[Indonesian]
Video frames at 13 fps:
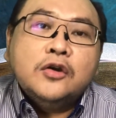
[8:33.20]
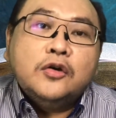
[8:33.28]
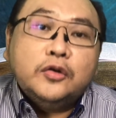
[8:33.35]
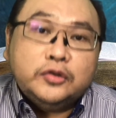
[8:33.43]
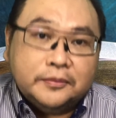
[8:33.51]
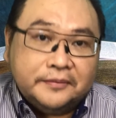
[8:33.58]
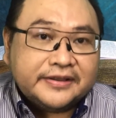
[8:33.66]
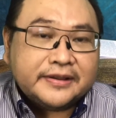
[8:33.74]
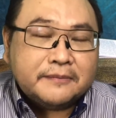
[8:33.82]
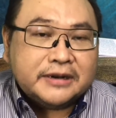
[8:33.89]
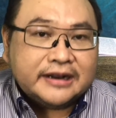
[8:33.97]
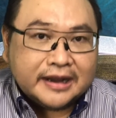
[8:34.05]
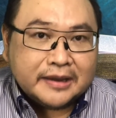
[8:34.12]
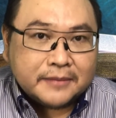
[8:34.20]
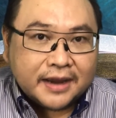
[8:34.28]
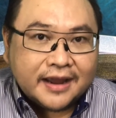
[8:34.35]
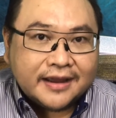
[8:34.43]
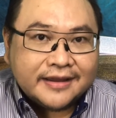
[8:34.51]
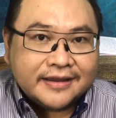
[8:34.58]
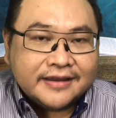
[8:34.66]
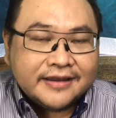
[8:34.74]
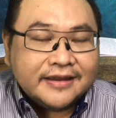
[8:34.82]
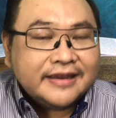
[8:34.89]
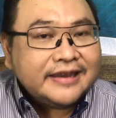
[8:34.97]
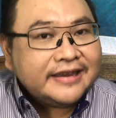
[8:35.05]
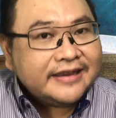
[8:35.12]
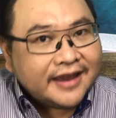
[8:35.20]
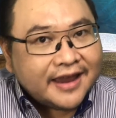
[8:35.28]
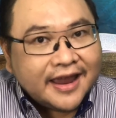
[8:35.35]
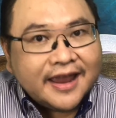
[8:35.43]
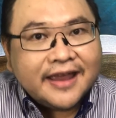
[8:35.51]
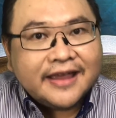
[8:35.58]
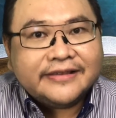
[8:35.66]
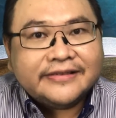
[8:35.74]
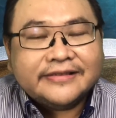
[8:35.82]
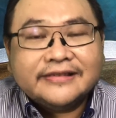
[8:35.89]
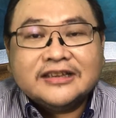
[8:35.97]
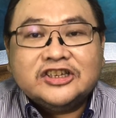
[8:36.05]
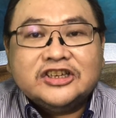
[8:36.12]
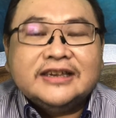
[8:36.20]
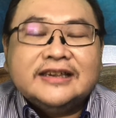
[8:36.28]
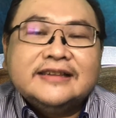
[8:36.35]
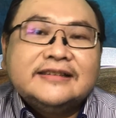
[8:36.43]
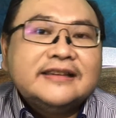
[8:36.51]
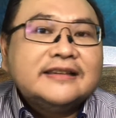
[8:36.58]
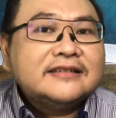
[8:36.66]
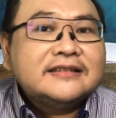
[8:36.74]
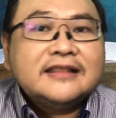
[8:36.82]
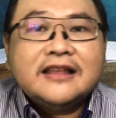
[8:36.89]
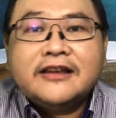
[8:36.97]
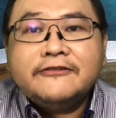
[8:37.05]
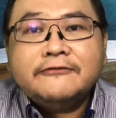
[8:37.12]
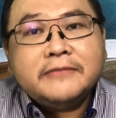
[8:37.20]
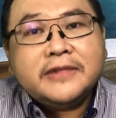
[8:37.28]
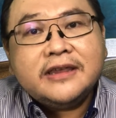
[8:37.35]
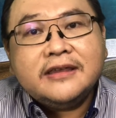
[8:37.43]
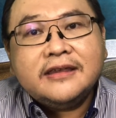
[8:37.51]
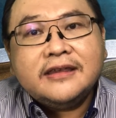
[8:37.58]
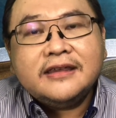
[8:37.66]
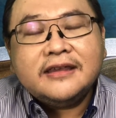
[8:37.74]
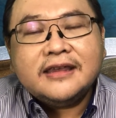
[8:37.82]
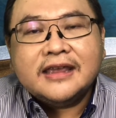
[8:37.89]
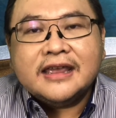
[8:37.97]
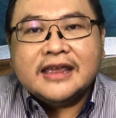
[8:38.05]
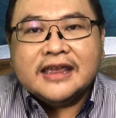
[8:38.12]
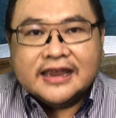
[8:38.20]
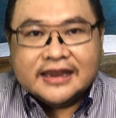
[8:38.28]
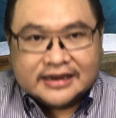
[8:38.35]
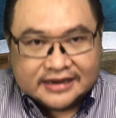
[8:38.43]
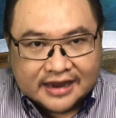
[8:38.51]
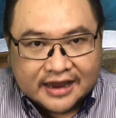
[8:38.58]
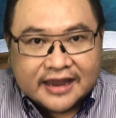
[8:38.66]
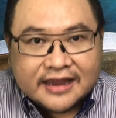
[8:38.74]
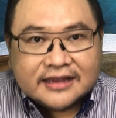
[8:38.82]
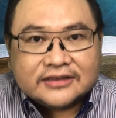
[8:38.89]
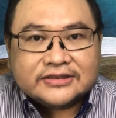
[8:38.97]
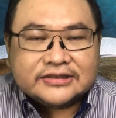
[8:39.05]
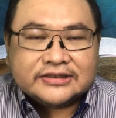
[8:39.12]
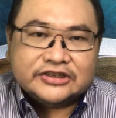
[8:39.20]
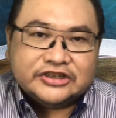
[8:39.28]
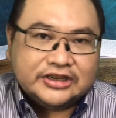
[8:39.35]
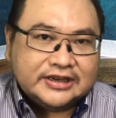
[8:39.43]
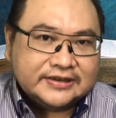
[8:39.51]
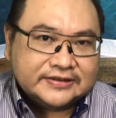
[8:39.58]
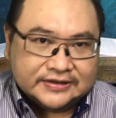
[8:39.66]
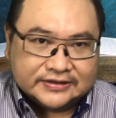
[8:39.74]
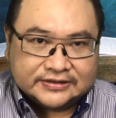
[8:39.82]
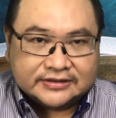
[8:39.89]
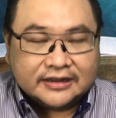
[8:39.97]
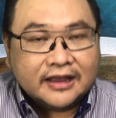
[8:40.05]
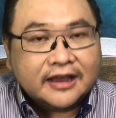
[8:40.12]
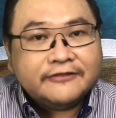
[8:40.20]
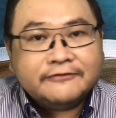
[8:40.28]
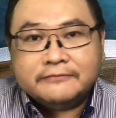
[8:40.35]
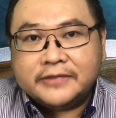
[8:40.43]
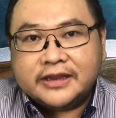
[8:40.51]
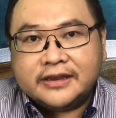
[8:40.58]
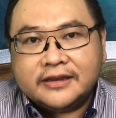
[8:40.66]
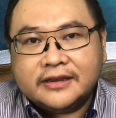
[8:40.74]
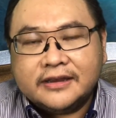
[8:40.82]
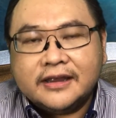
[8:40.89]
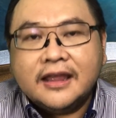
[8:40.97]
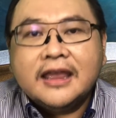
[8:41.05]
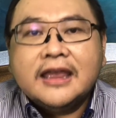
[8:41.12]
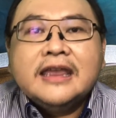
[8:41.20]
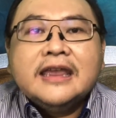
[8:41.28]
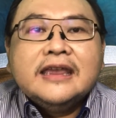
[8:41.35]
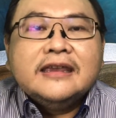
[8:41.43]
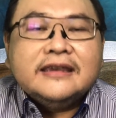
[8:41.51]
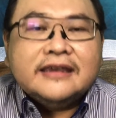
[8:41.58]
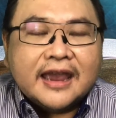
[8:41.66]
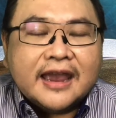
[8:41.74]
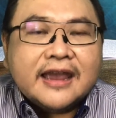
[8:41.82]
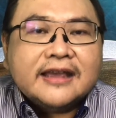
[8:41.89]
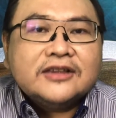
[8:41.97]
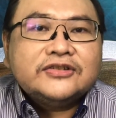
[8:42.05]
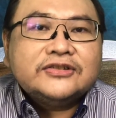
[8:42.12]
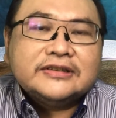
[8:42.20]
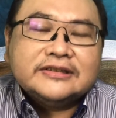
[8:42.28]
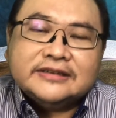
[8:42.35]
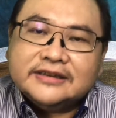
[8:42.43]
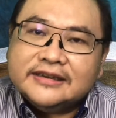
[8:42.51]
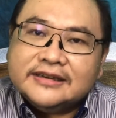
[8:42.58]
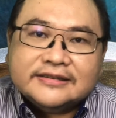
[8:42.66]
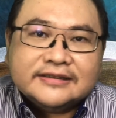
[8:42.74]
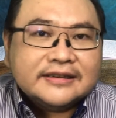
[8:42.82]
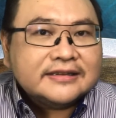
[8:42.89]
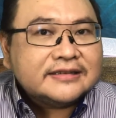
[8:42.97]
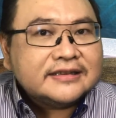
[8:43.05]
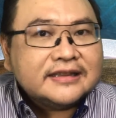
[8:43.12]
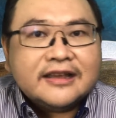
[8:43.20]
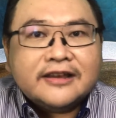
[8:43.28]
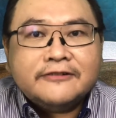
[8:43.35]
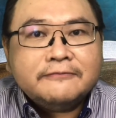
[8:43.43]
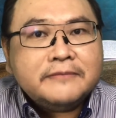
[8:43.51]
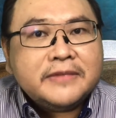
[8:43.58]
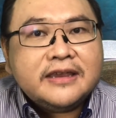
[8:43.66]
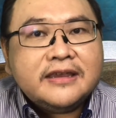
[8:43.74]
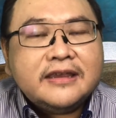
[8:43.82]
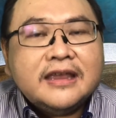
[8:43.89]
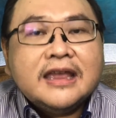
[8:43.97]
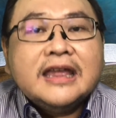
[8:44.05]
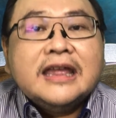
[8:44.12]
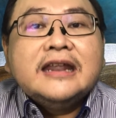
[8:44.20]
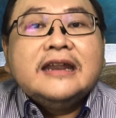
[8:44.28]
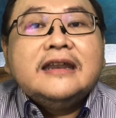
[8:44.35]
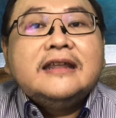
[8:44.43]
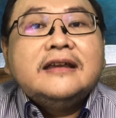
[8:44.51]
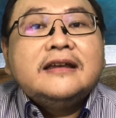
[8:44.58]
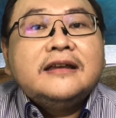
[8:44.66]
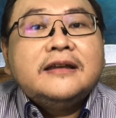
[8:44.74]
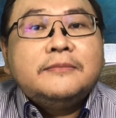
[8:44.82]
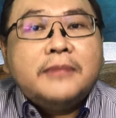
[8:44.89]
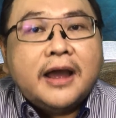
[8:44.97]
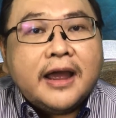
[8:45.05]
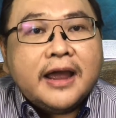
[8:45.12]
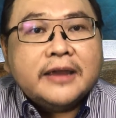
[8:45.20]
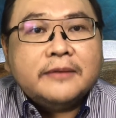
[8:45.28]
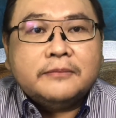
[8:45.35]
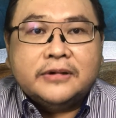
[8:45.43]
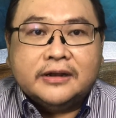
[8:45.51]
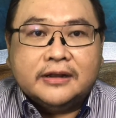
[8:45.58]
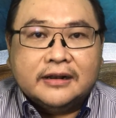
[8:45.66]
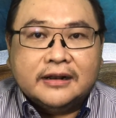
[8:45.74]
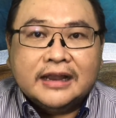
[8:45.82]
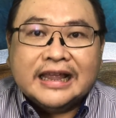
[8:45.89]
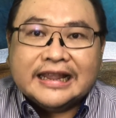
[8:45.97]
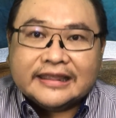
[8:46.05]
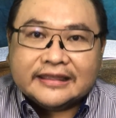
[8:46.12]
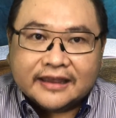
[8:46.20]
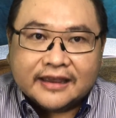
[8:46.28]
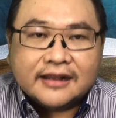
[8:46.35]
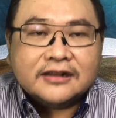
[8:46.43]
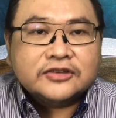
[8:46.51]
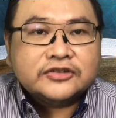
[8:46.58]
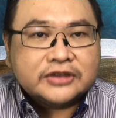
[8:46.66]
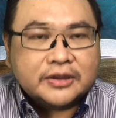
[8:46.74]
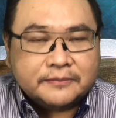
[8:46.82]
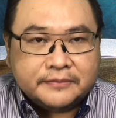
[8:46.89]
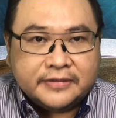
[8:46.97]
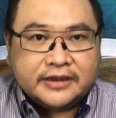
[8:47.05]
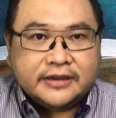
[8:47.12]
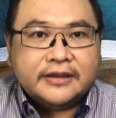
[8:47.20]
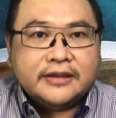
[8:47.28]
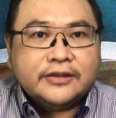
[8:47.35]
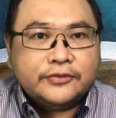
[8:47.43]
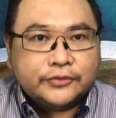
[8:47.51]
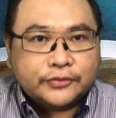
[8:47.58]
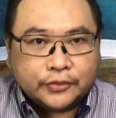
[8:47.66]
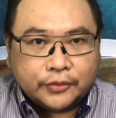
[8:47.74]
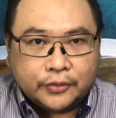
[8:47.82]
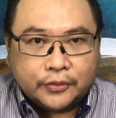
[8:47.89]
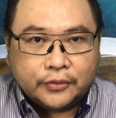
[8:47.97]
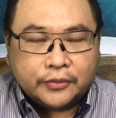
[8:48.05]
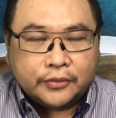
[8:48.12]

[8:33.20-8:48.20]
Untuk bisa menerima, yes, Jesus love me, yes, Jesus love me, yes, Jesus love me, the Bible tells me so